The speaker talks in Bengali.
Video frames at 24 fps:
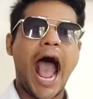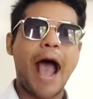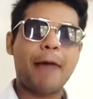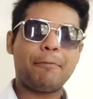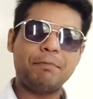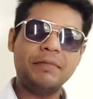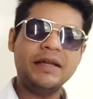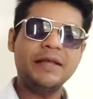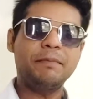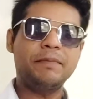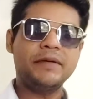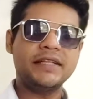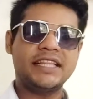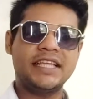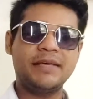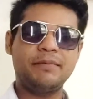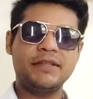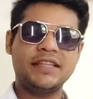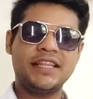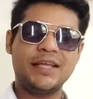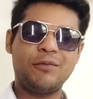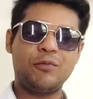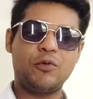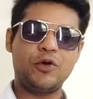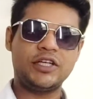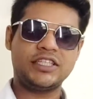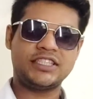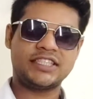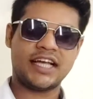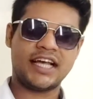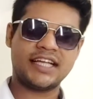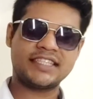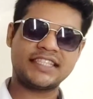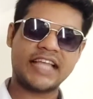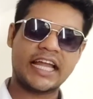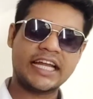আপনি পৃথিবীতে
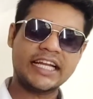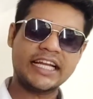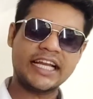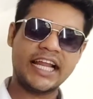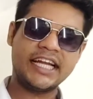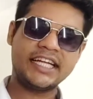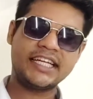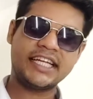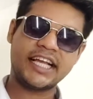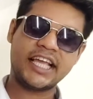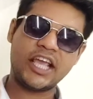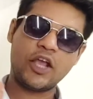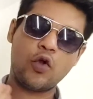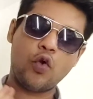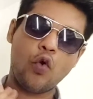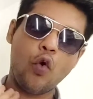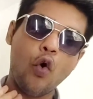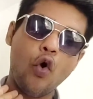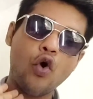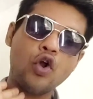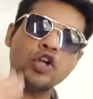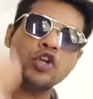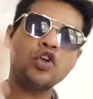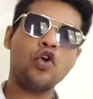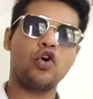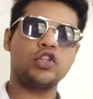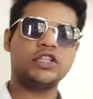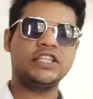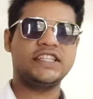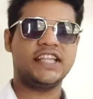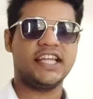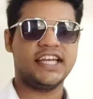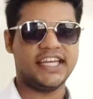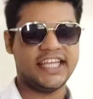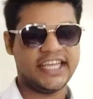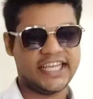বৈশা স্যাটেলাইটটাকে কোন
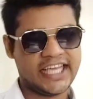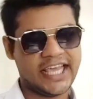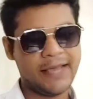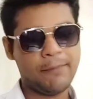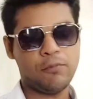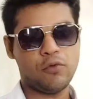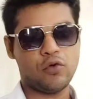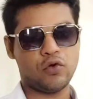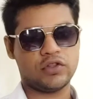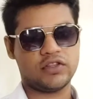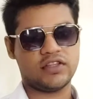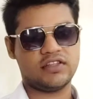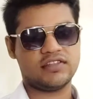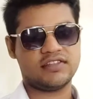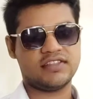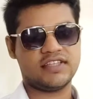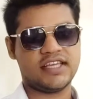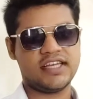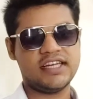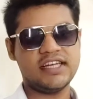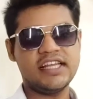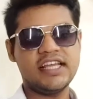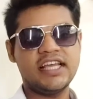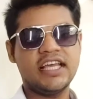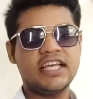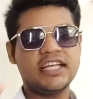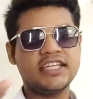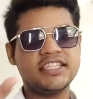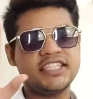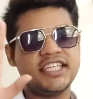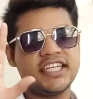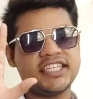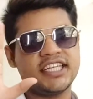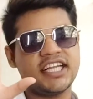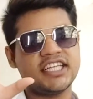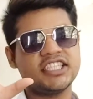গতিতে নিক্ষেপ করতেছেন
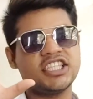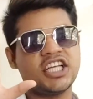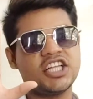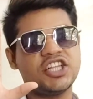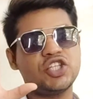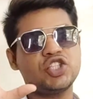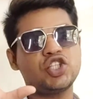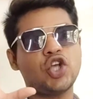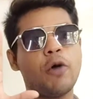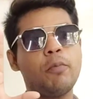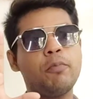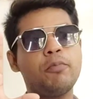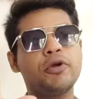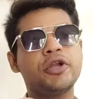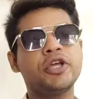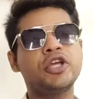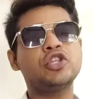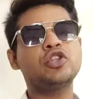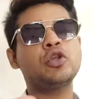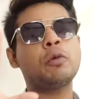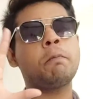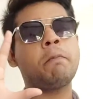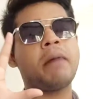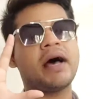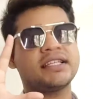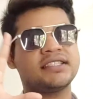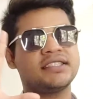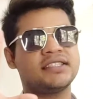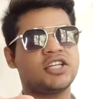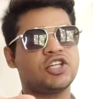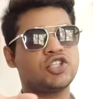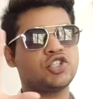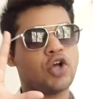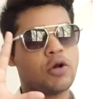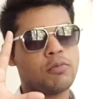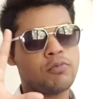সেটার সাথে সম্পর্কিত
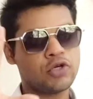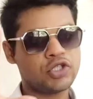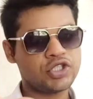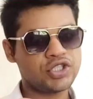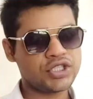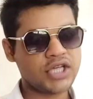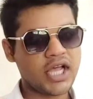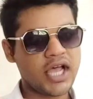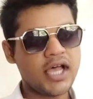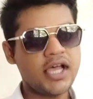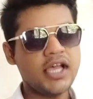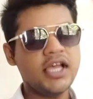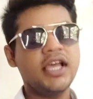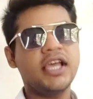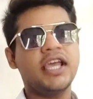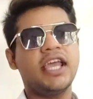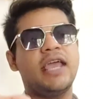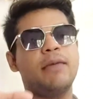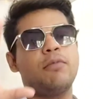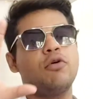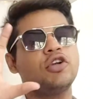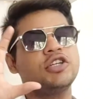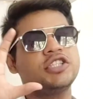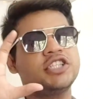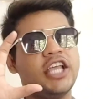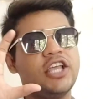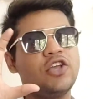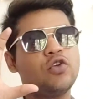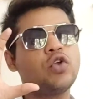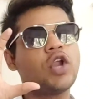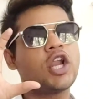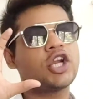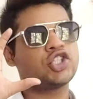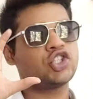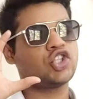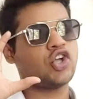পাঁচটা সমস্যা এবং
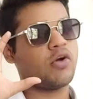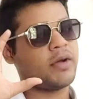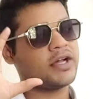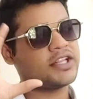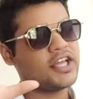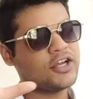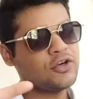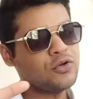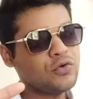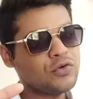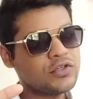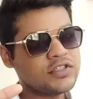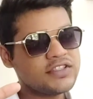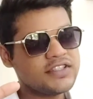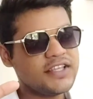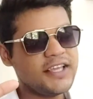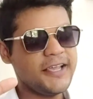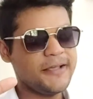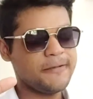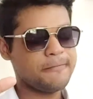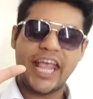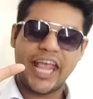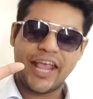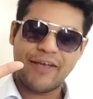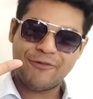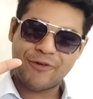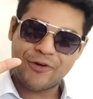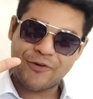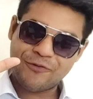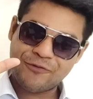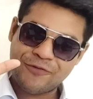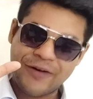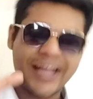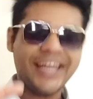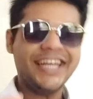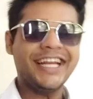সেইগুলার সমাধান করছি এবং
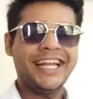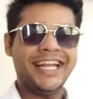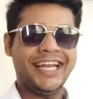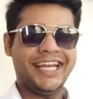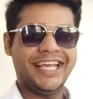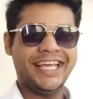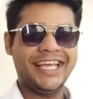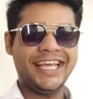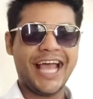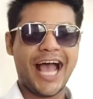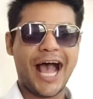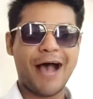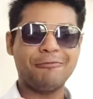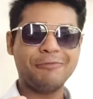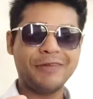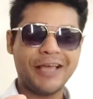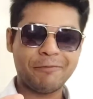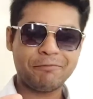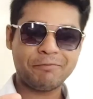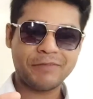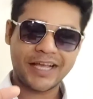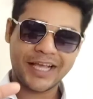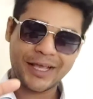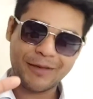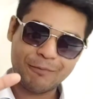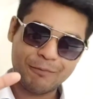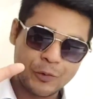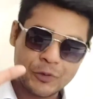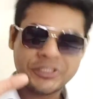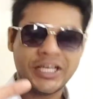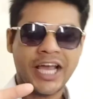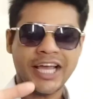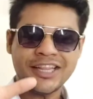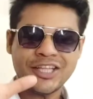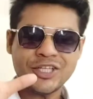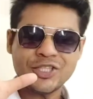ফাইনালি আমি আপনাকে
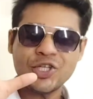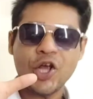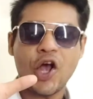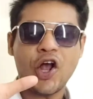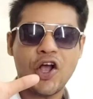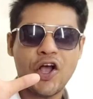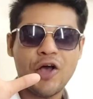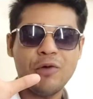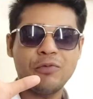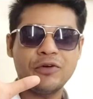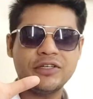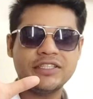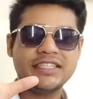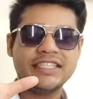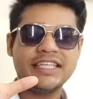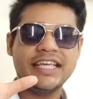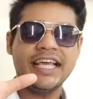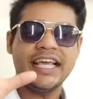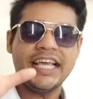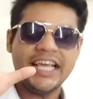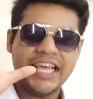বুঝাইতে সক্ষম হয়েছি